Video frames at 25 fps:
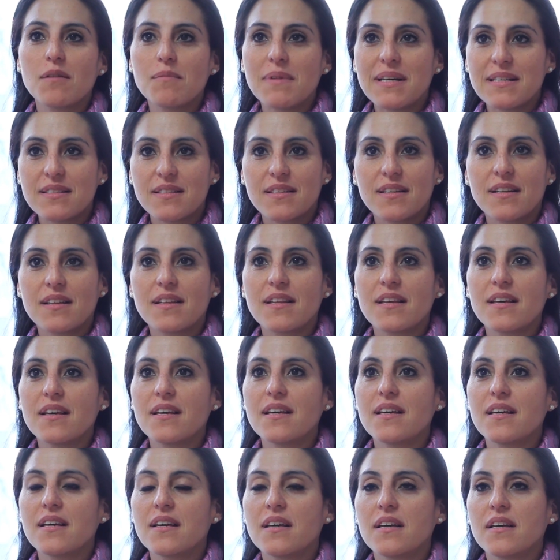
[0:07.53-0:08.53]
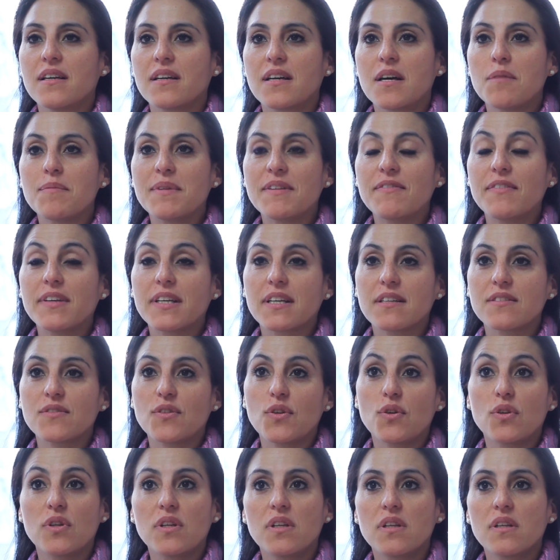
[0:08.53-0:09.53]
el máster de
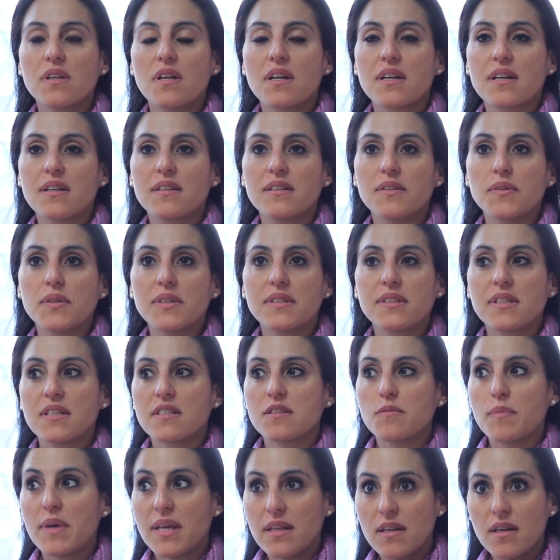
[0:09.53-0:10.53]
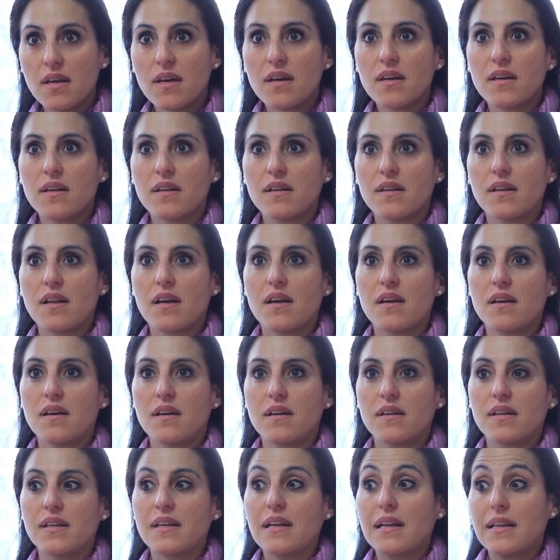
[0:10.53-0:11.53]
gamificación y narrativa transmedia
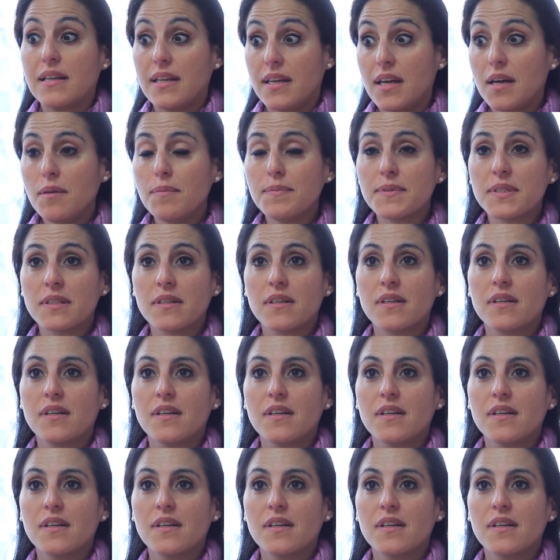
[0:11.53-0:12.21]
en, el IEPS